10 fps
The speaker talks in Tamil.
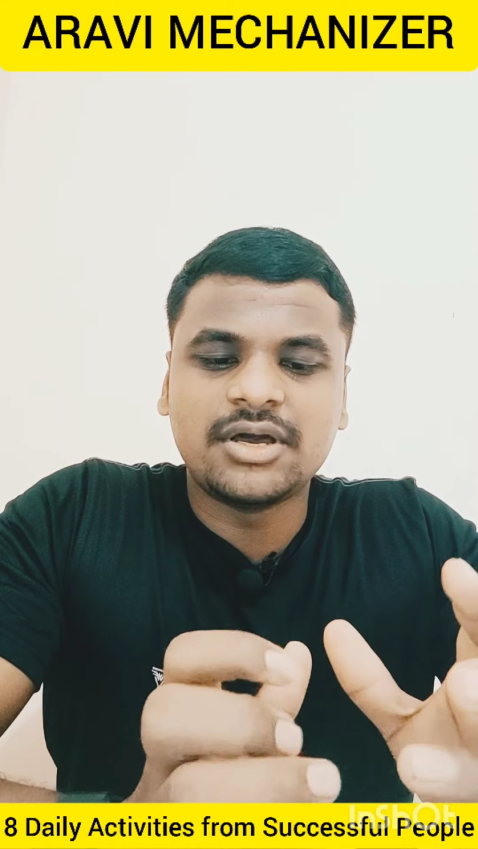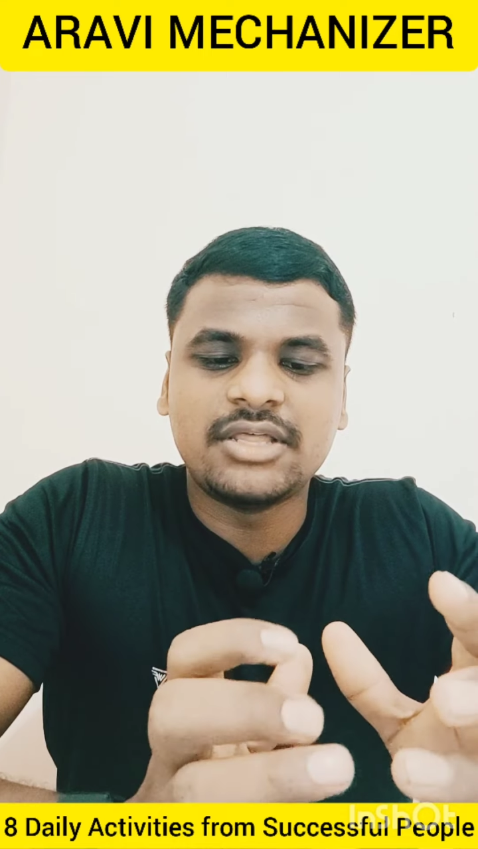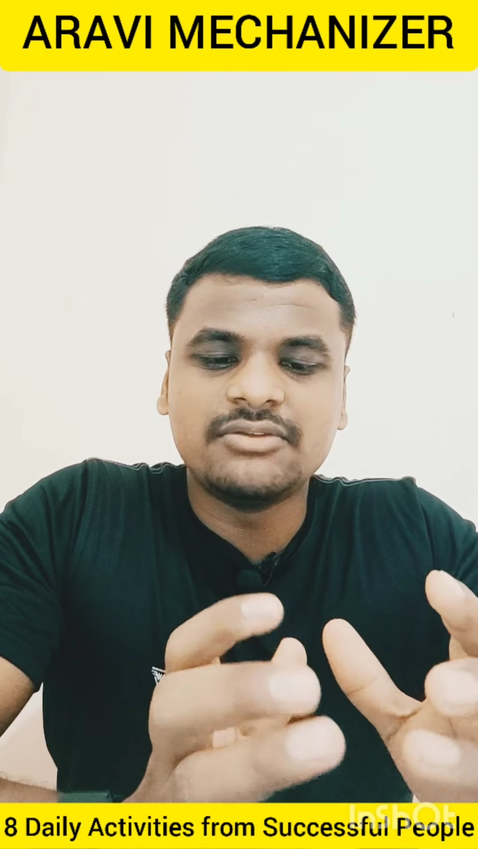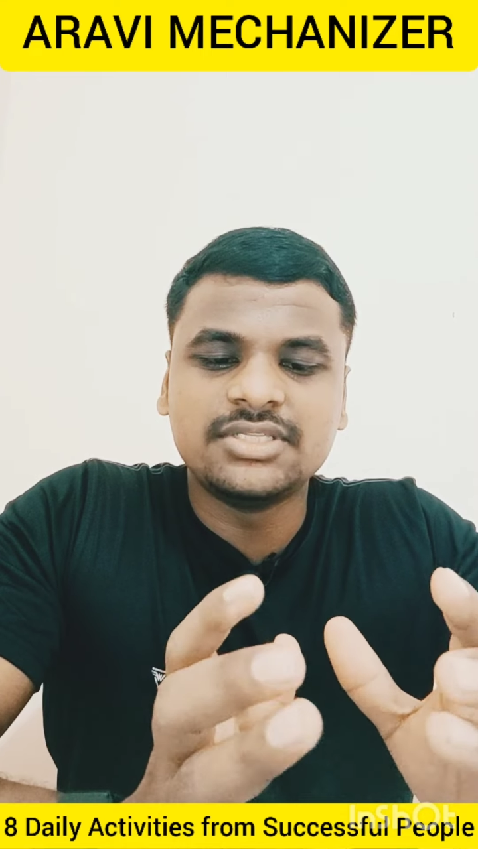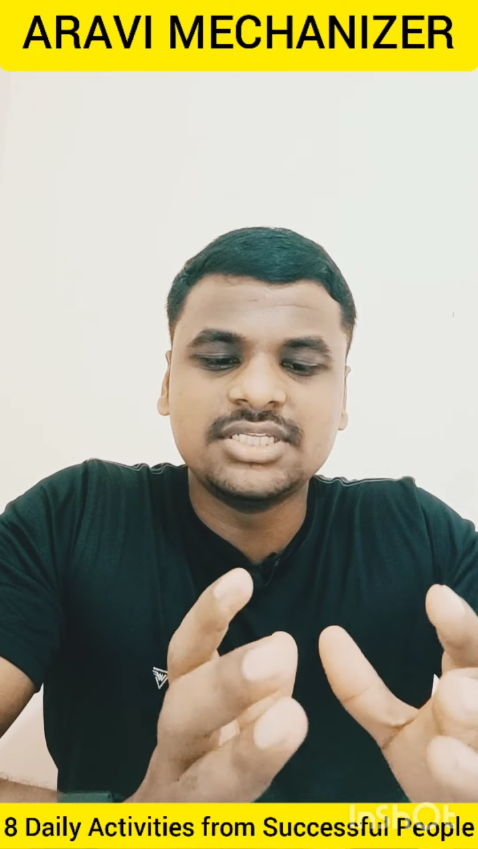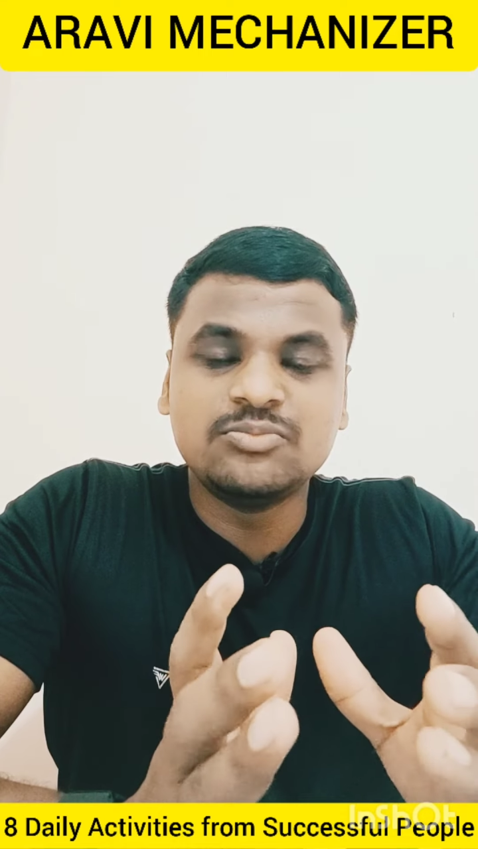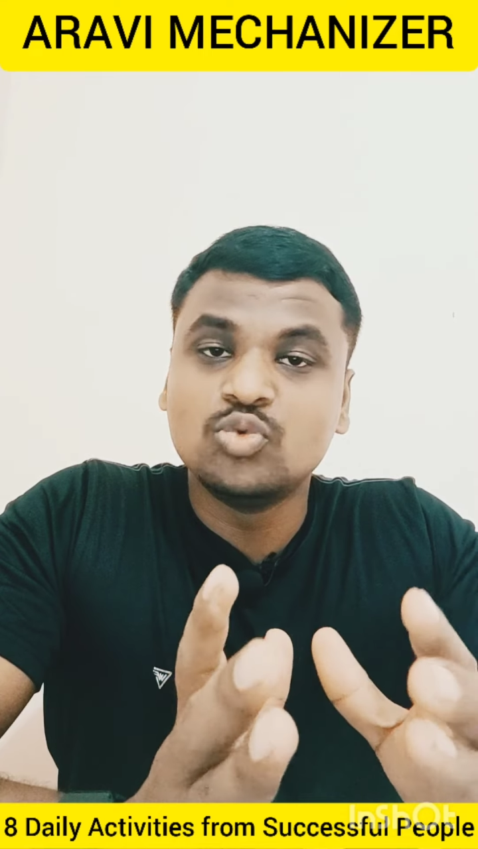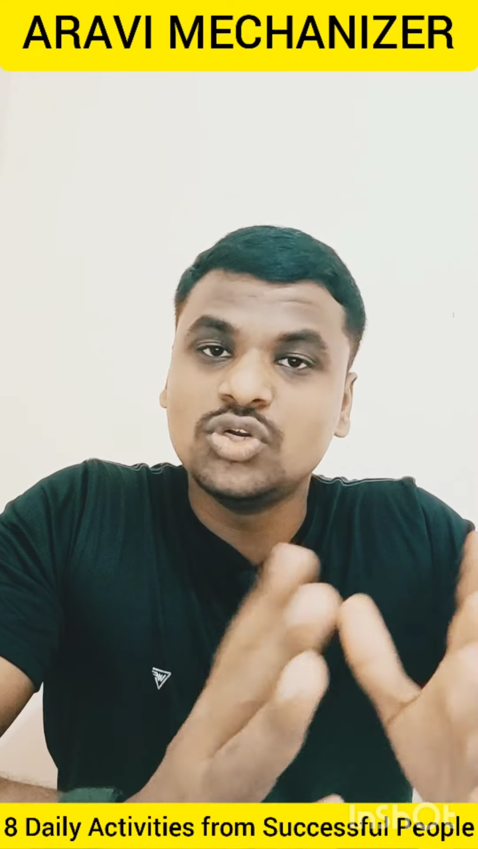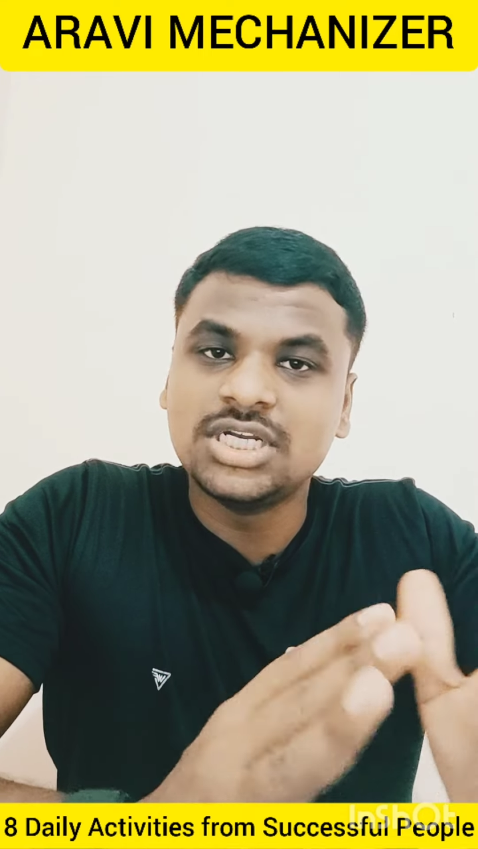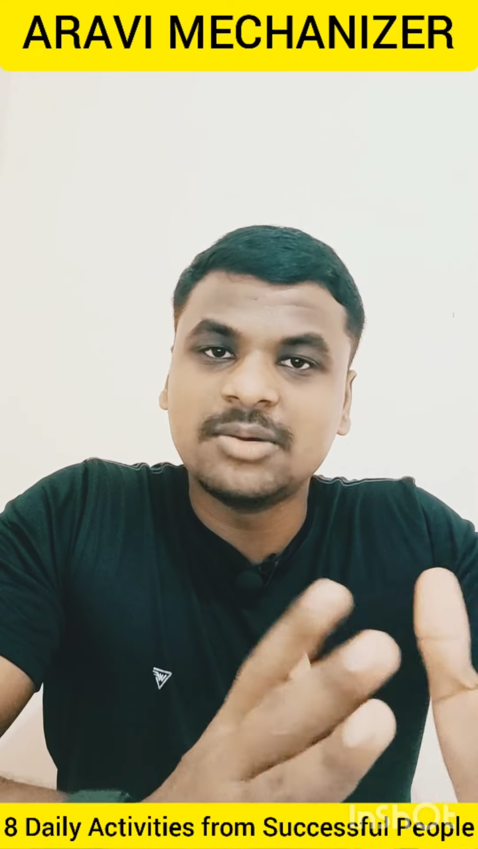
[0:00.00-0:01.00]
அது வந்து
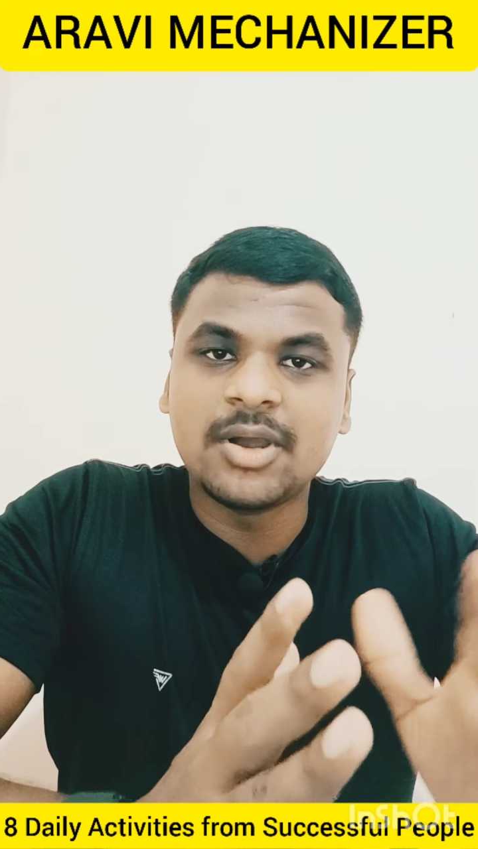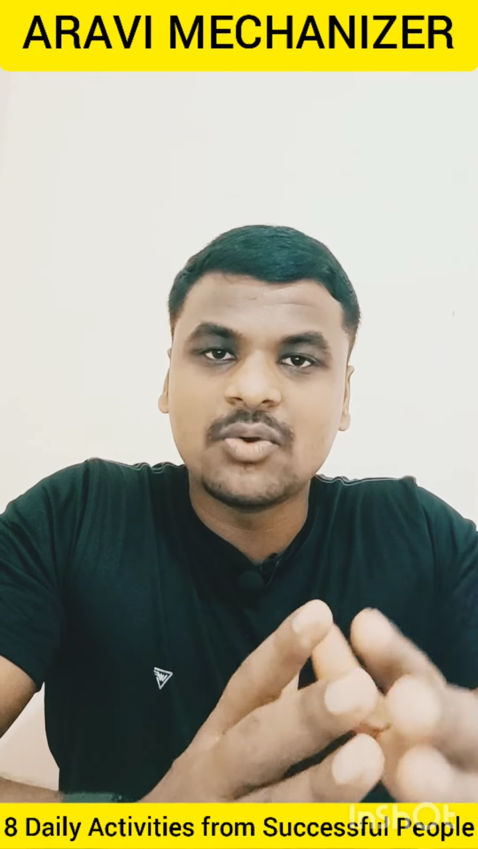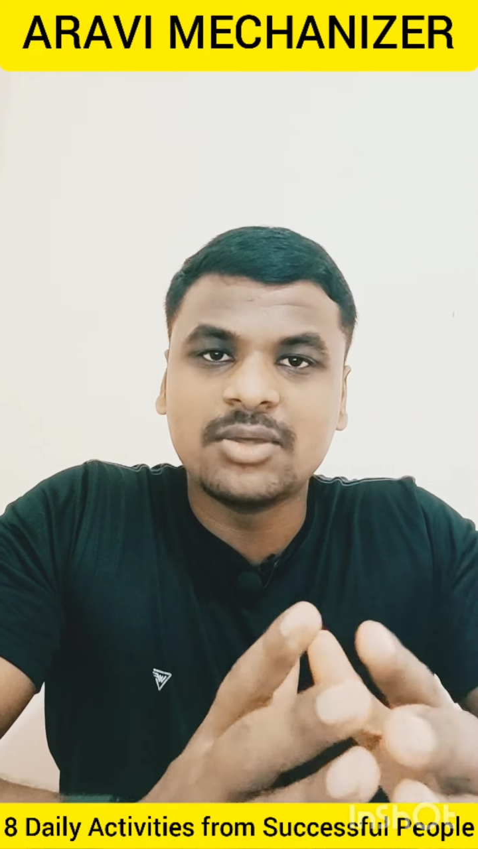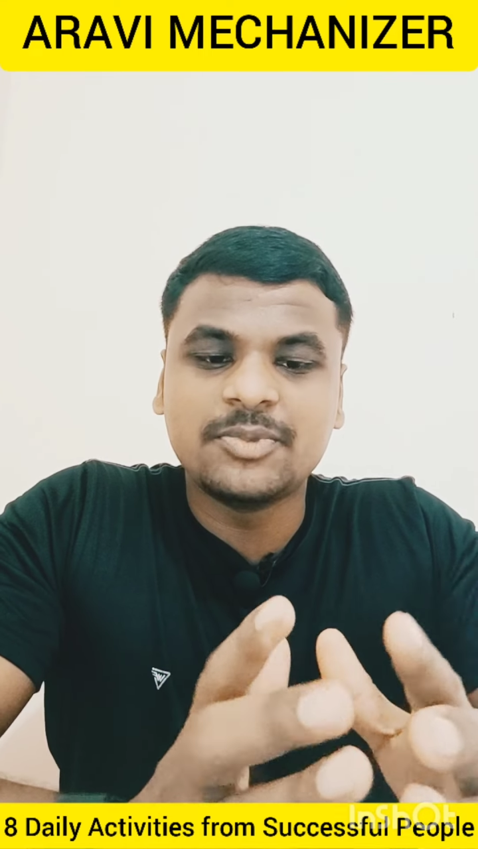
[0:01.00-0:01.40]
மூணு டேர்மாக கூட